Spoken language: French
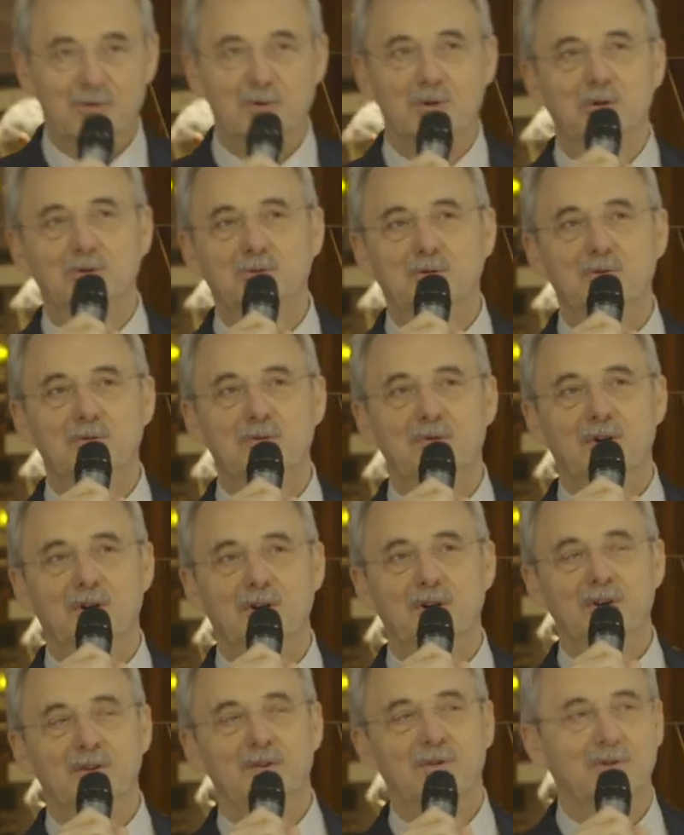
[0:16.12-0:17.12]
nous
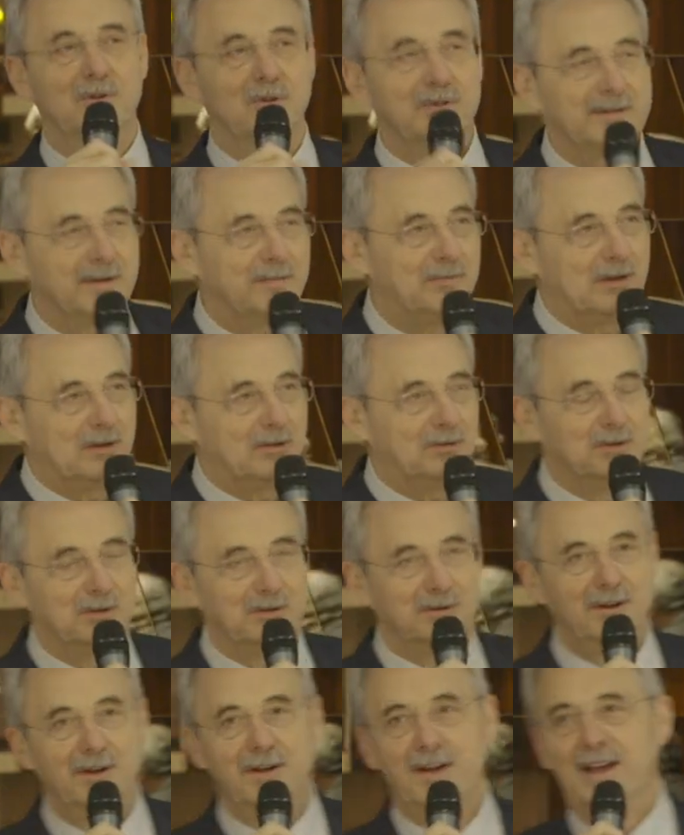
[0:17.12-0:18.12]
retrouvons nos
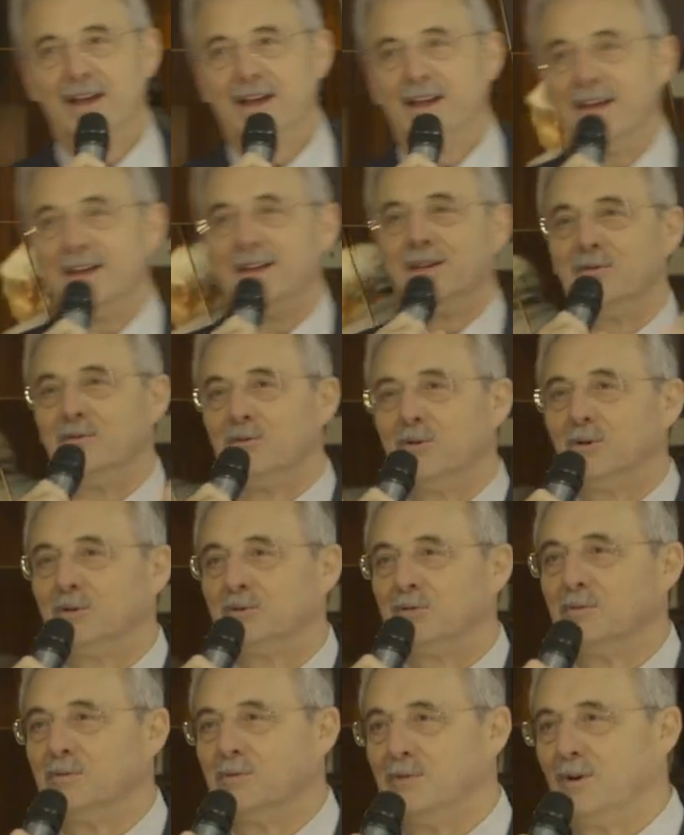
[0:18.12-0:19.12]
habitudes et nous
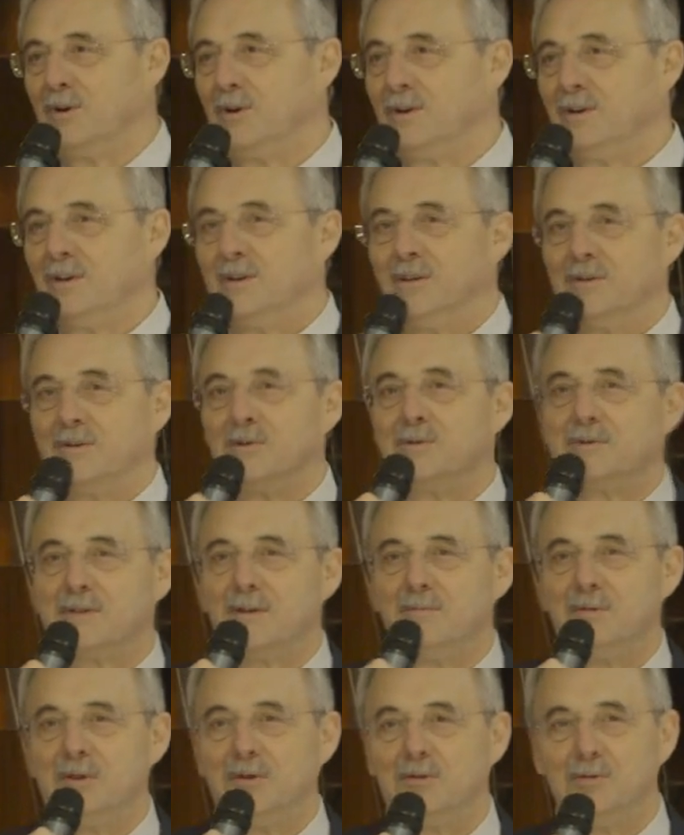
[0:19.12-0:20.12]
retrouvons nos
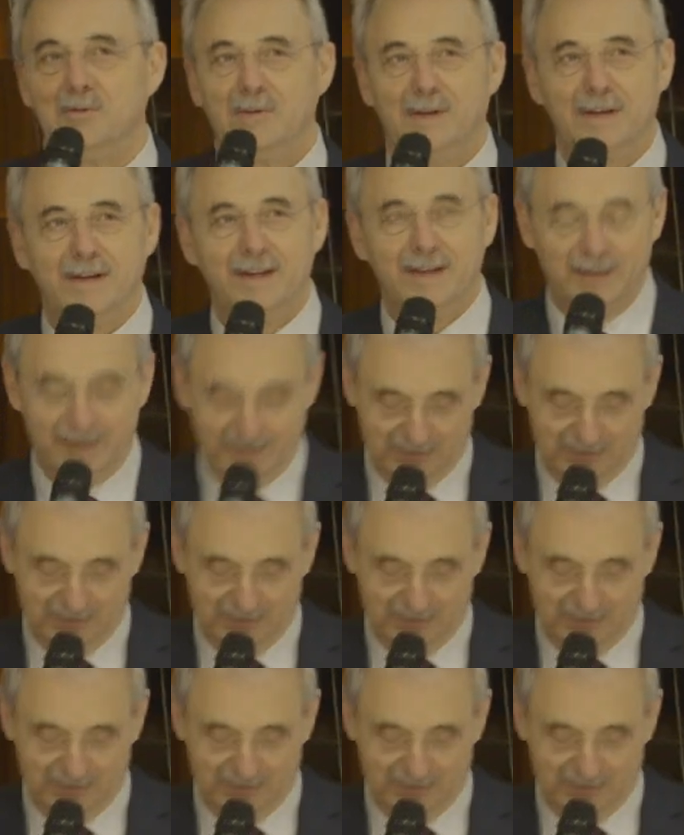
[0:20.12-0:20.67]
habitués